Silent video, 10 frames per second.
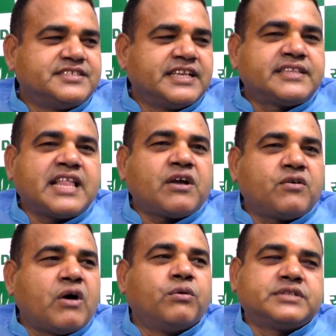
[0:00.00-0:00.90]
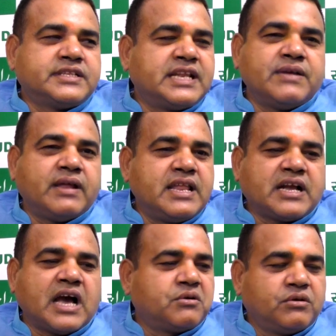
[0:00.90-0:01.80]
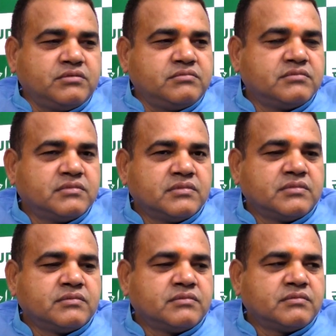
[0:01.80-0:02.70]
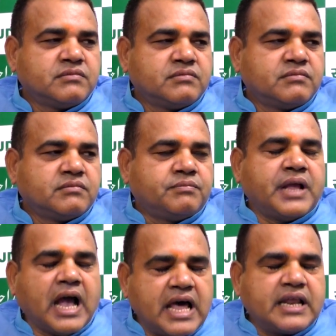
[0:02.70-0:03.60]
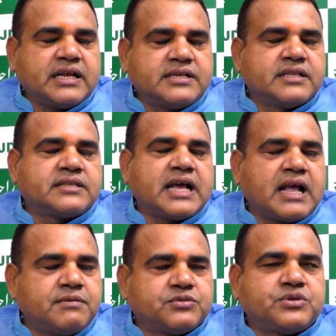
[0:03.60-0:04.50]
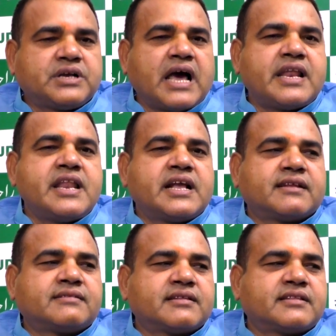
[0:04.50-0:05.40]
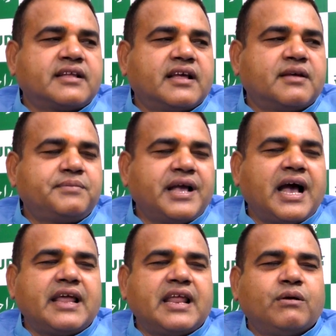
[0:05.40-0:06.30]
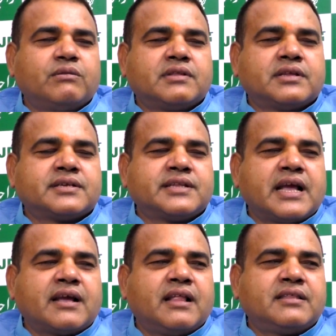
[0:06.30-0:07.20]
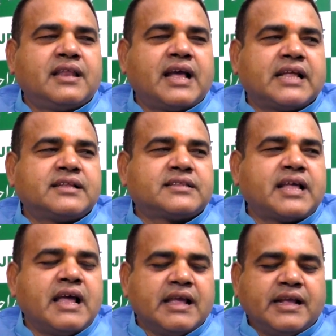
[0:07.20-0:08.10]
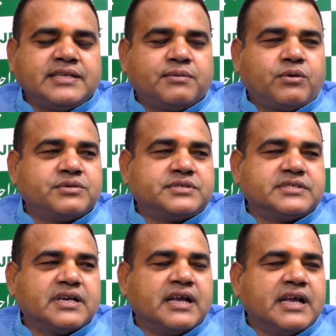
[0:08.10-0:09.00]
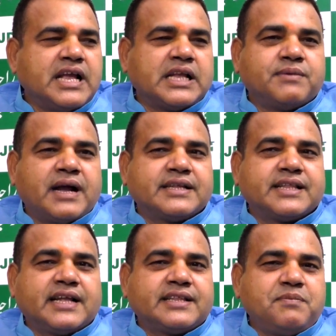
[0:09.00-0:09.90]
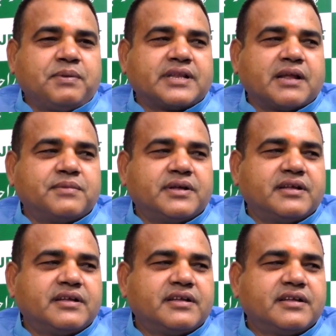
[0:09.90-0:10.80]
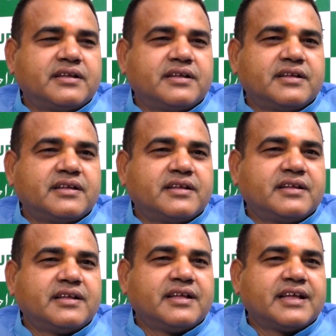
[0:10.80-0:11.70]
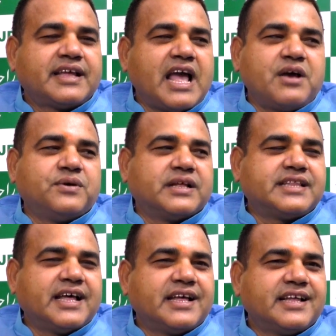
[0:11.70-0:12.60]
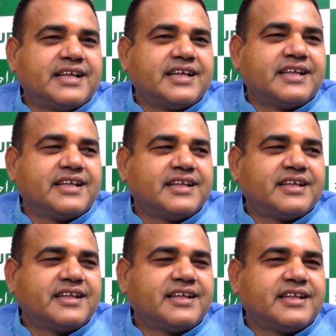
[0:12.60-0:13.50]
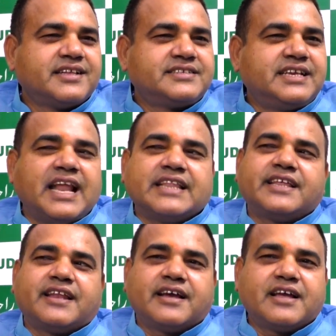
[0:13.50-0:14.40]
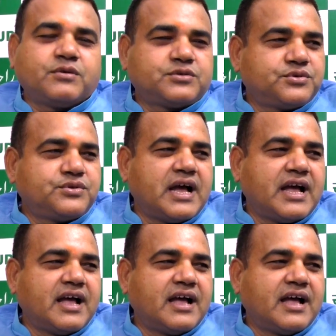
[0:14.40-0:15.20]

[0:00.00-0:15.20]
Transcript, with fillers: जनता को आहुति देने वाली कानून बिहार की जनता कभी स्वीकार ही नहीं कर सकती है बिहार है उल्टी चिड़िया का हल्दी लगा देता है ये सब कौन चीज़ है ये जमा कर देखा था नहीं पंद्रह में क्या हुआ था चिल्लाते रह गए कुछ हुआ